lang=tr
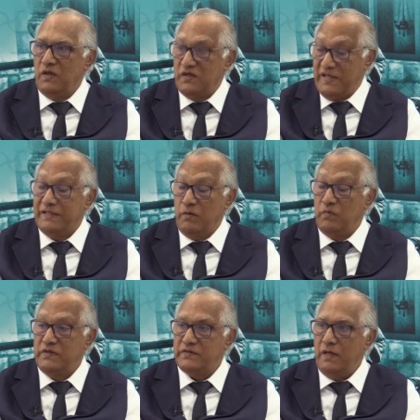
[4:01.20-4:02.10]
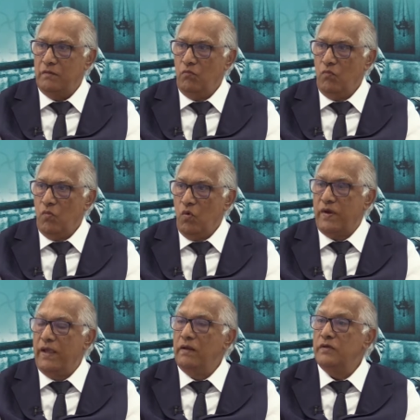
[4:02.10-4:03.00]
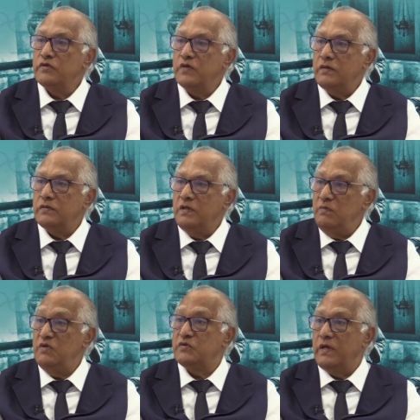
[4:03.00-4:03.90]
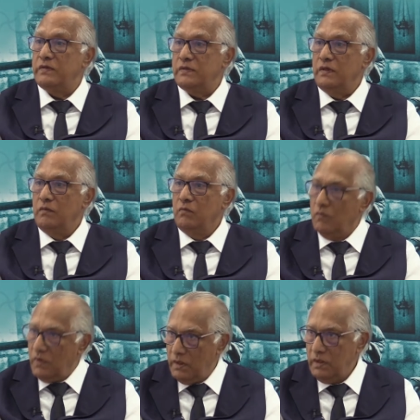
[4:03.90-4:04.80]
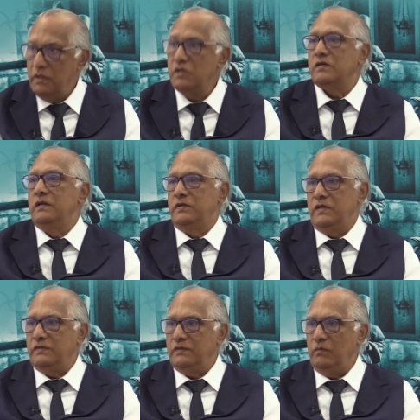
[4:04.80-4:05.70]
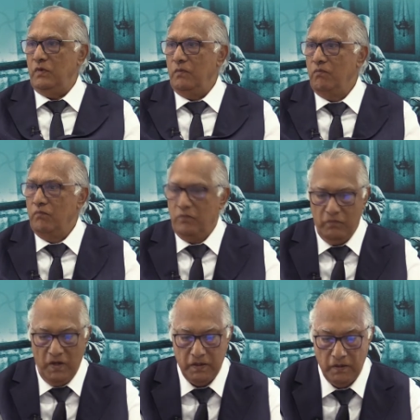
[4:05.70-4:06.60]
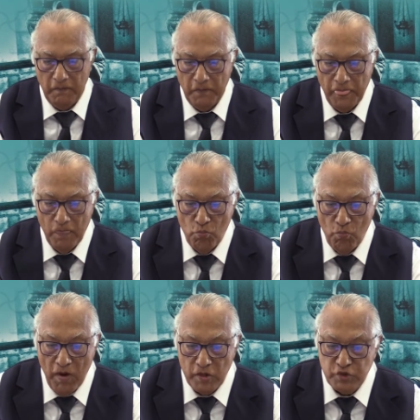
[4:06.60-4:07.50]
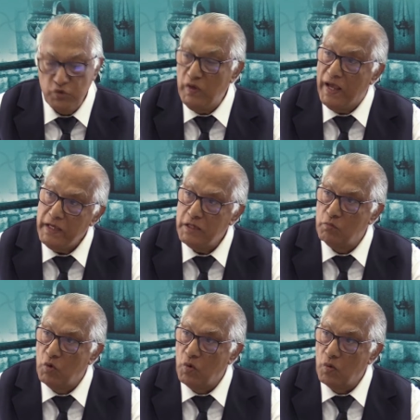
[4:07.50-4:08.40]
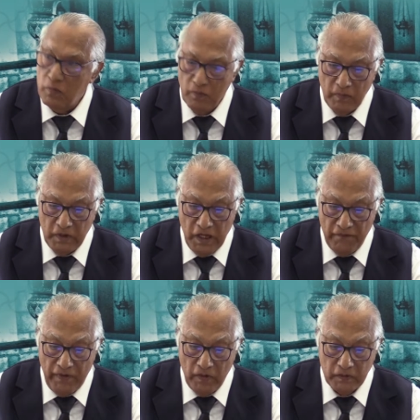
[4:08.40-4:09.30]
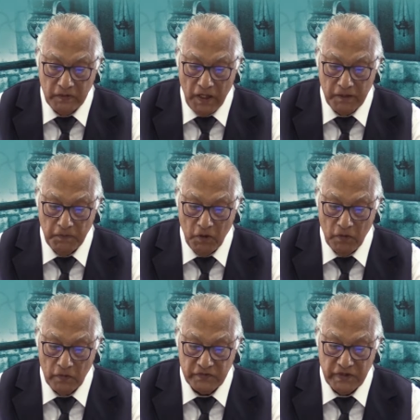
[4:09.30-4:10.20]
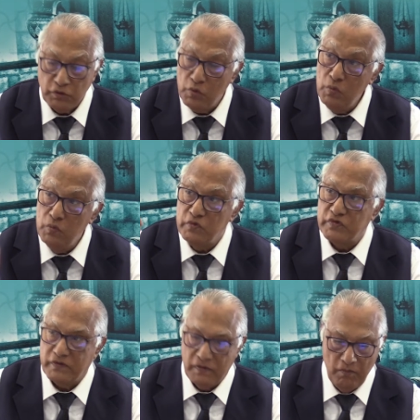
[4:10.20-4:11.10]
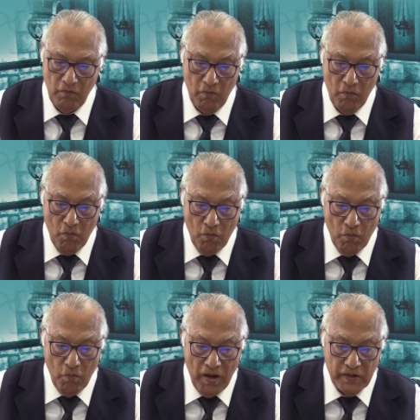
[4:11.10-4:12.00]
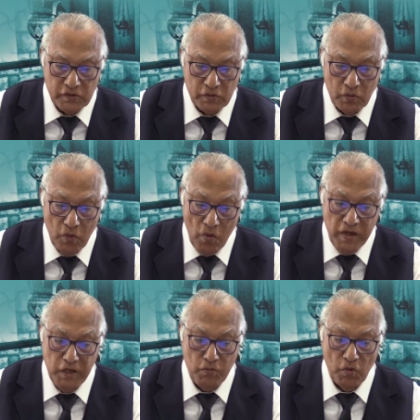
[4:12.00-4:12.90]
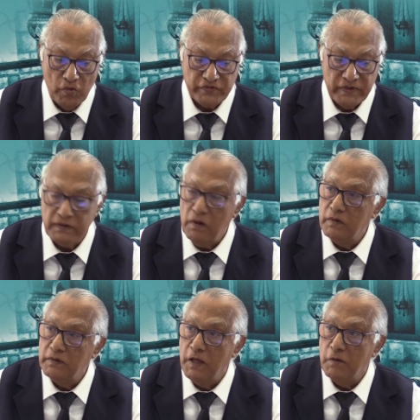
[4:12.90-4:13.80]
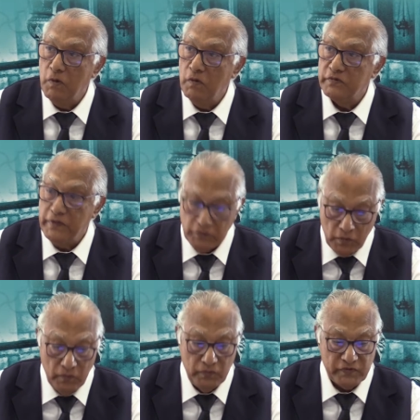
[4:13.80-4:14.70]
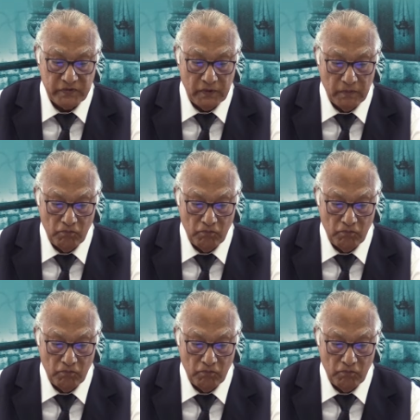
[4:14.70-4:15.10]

hissedebilsen o gelen ses kimin sesi? İşleyeceğiz şimdi. Bakın. Maçu o? neva der mavzatust. Maçu kohimu sada der mavzatust.